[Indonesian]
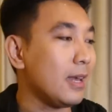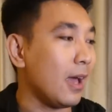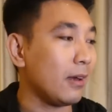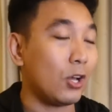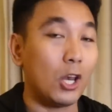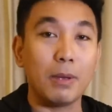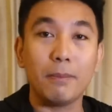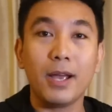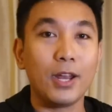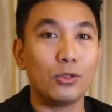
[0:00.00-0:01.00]
Dan kalau
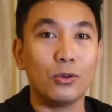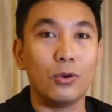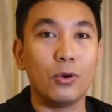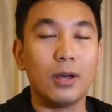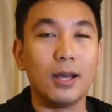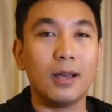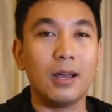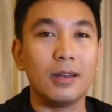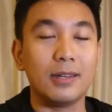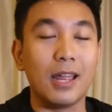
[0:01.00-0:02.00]
memang itu
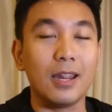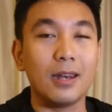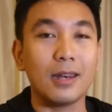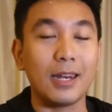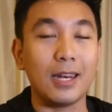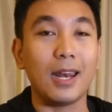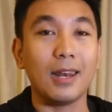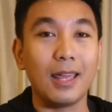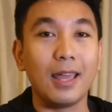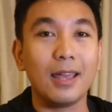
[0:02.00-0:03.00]
uh, dari
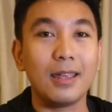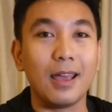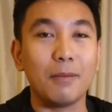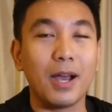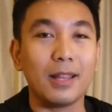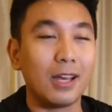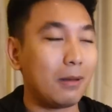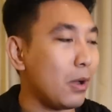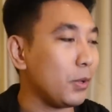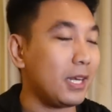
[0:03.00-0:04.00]
nenek-nenek ya yang
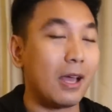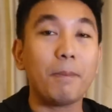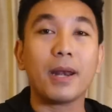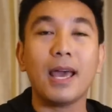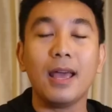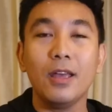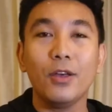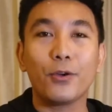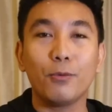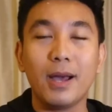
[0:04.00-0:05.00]
mengatakan bahwa tidak pernah
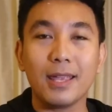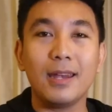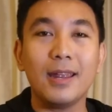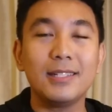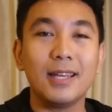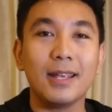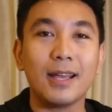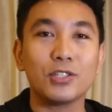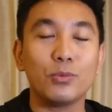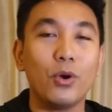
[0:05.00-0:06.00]
rumahnya dia
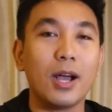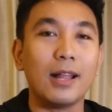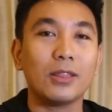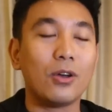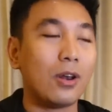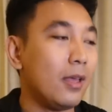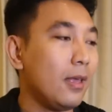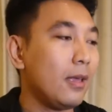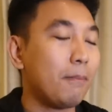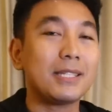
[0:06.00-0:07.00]
dijadikan sebuah kantor,
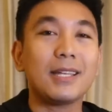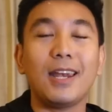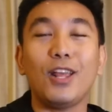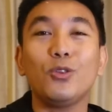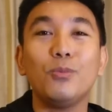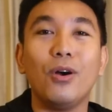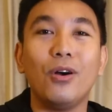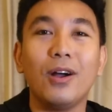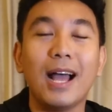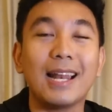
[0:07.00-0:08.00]
masa nenek itu
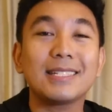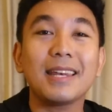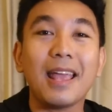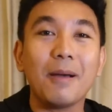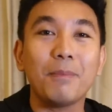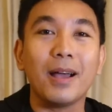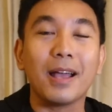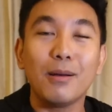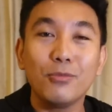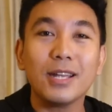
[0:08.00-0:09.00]
bohong, alasannya apa?
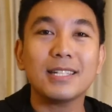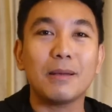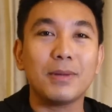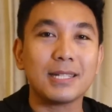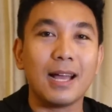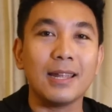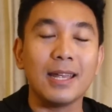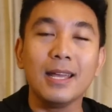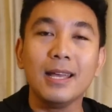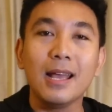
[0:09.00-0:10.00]
Nggak mungkin sama
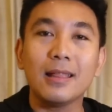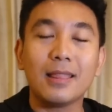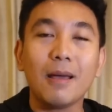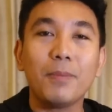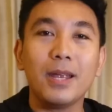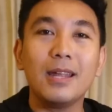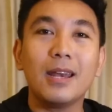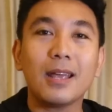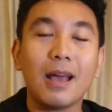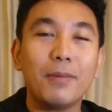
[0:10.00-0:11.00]
sekali. Tetapi
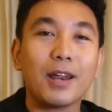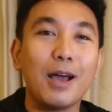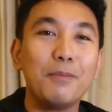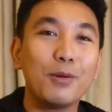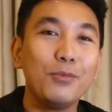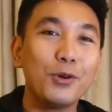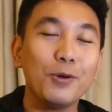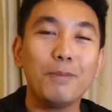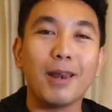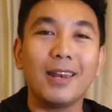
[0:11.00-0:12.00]
dari kabar-kabar
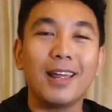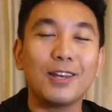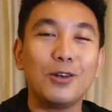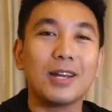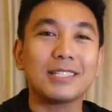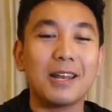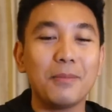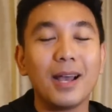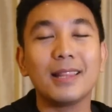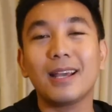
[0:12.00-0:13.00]
burung beredar di luar sana
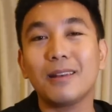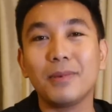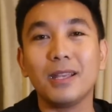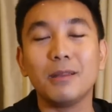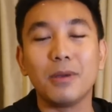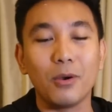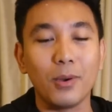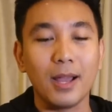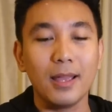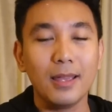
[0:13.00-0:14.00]
mengatakan begini
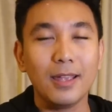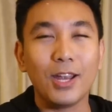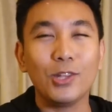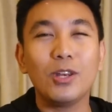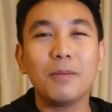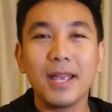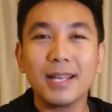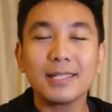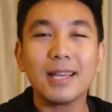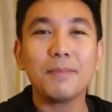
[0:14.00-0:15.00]
bahwa itu udah
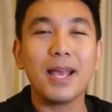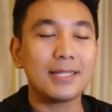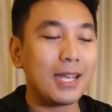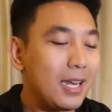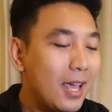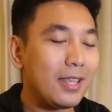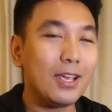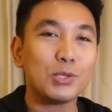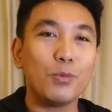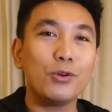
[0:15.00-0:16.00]
biasa, biasanya gini
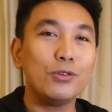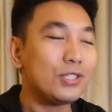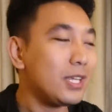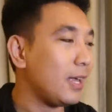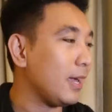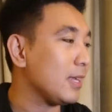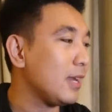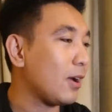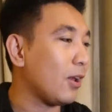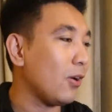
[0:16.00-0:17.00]
aja modusnya ya.
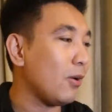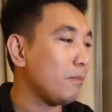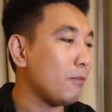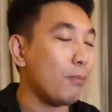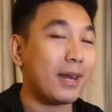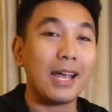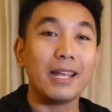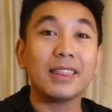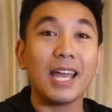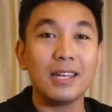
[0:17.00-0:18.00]
Jadi kalau mau
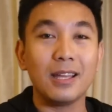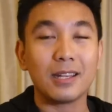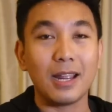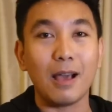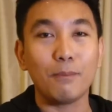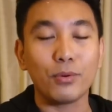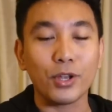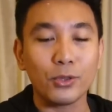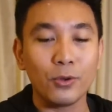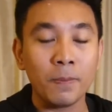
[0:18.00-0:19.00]
menangin tender di
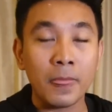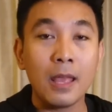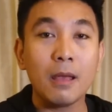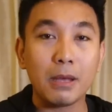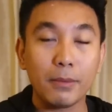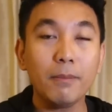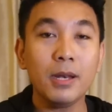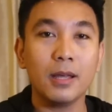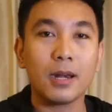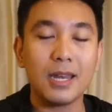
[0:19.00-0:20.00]
Lampung itu memang
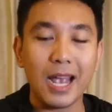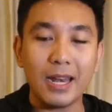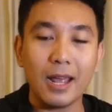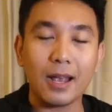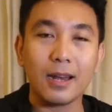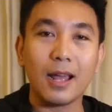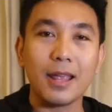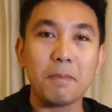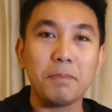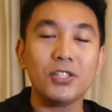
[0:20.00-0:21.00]
benar diadakan
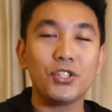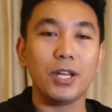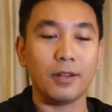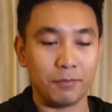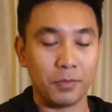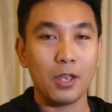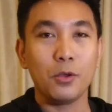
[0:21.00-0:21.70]
kayak pitching.